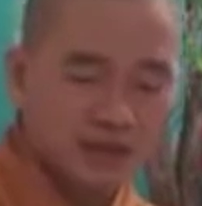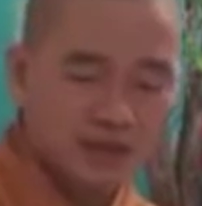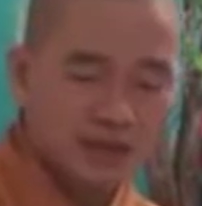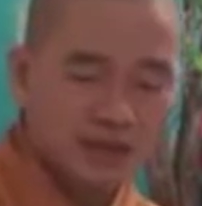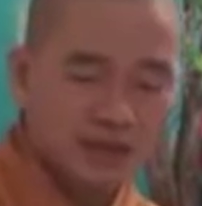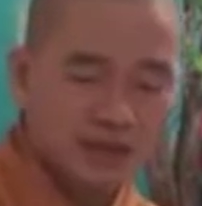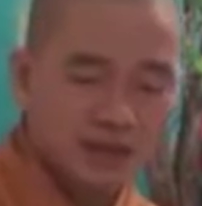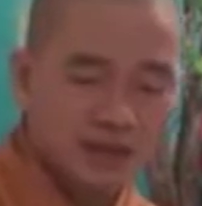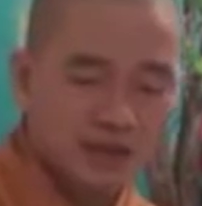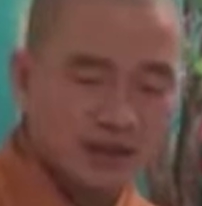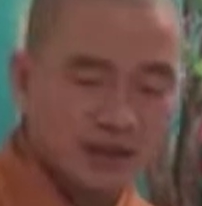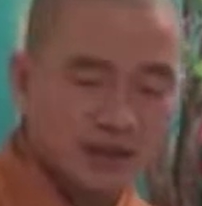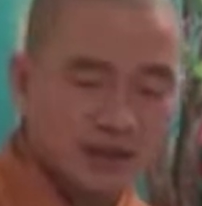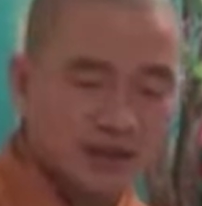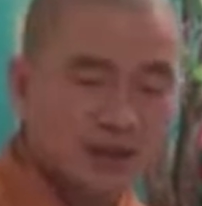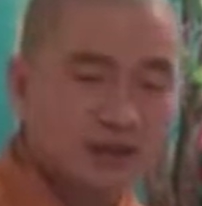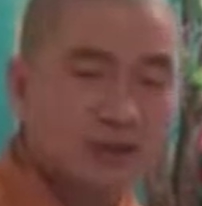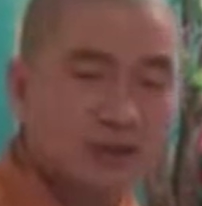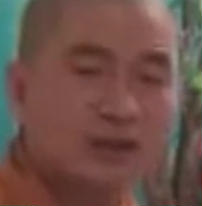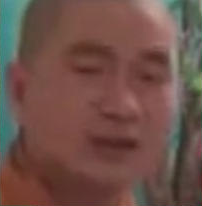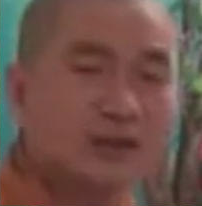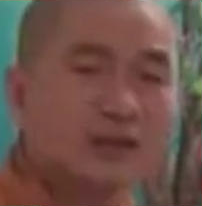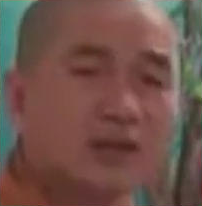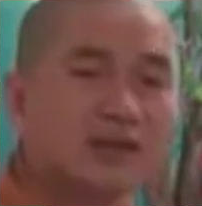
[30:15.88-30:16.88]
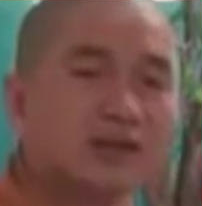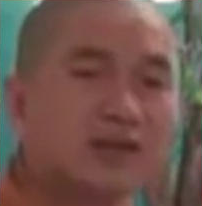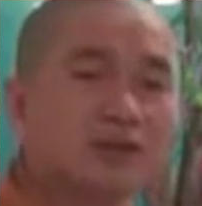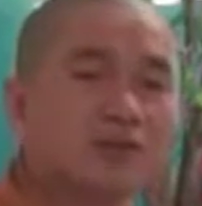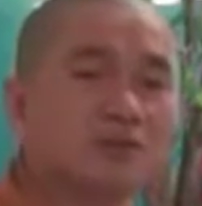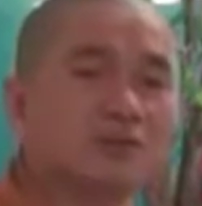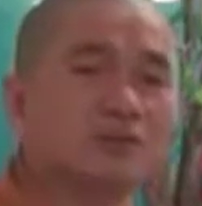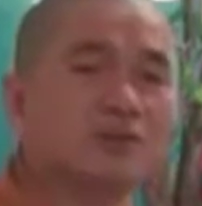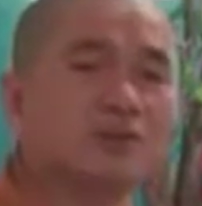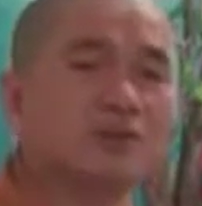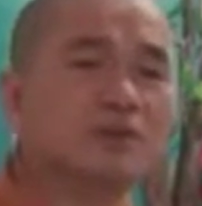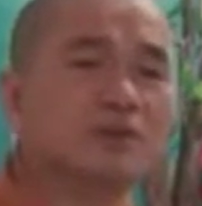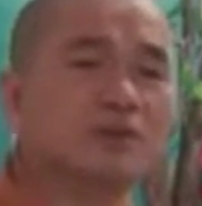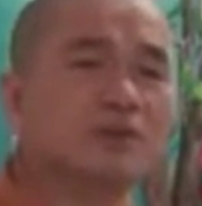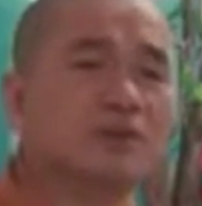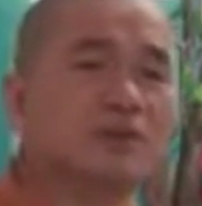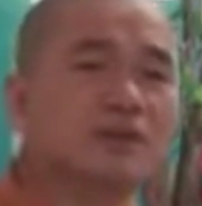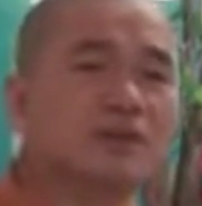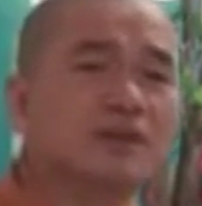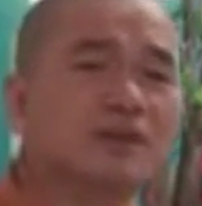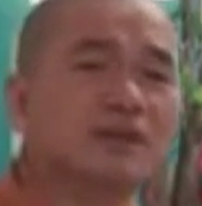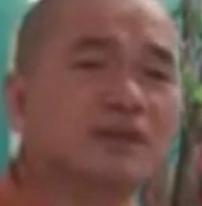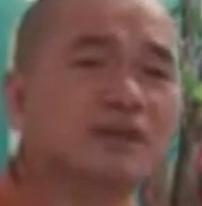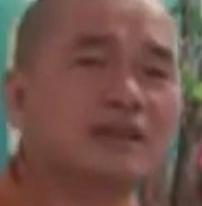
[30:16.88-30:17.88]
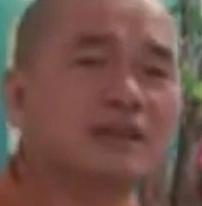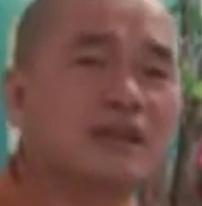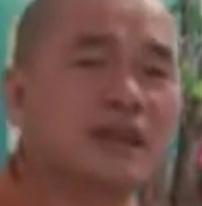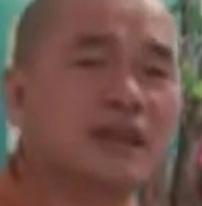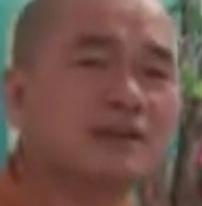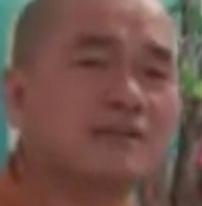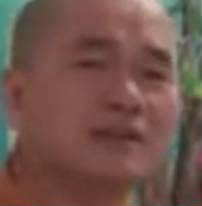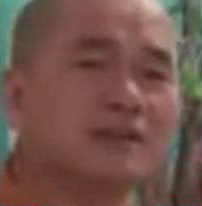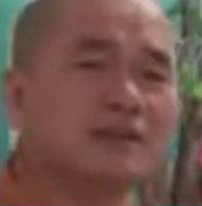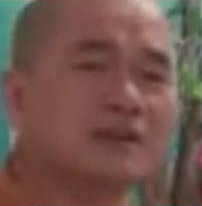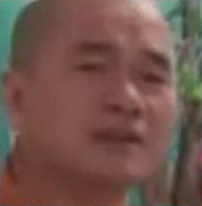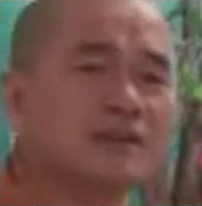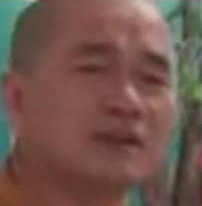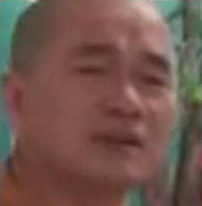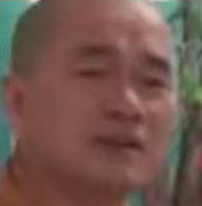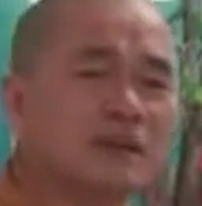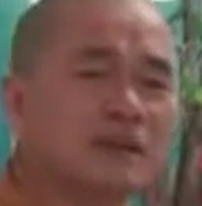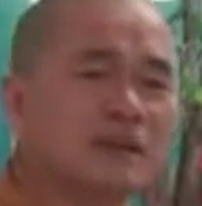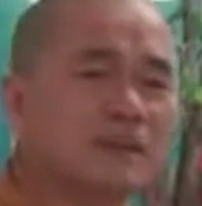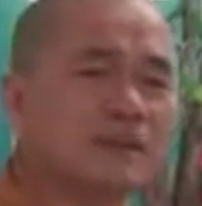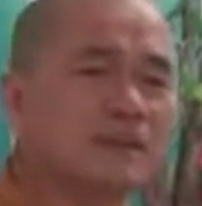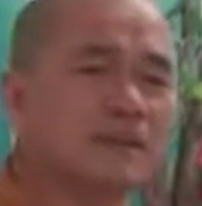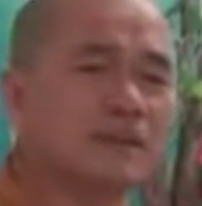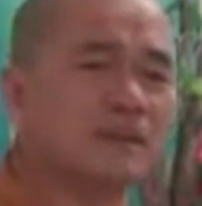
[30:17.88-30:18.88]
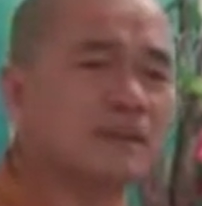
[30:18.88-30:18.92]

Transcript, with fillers: thì cái nước đó là dòng suối đó, nó cứ chảy bình thường vậy.